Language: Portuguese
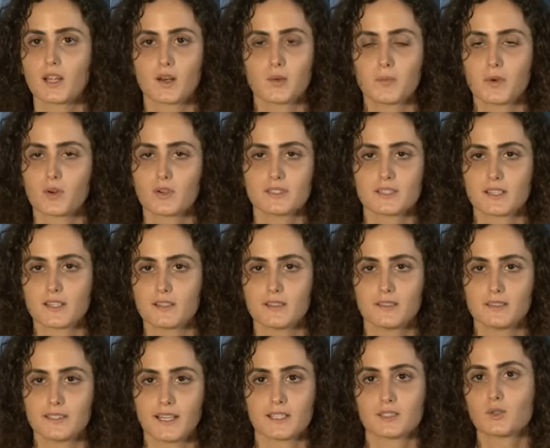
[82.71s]
era uma
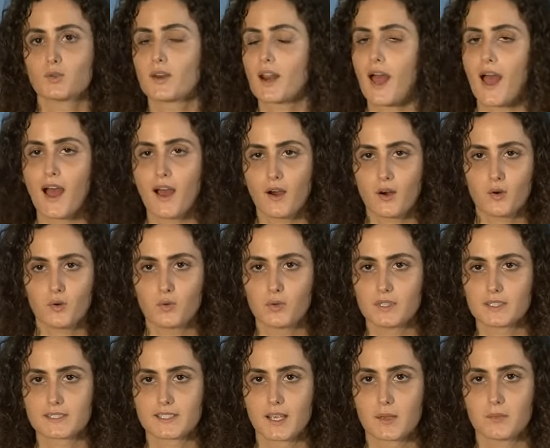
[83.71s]
coisa natural
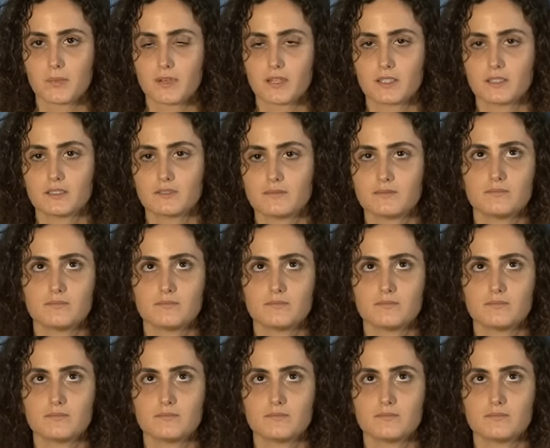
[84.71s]
e sempre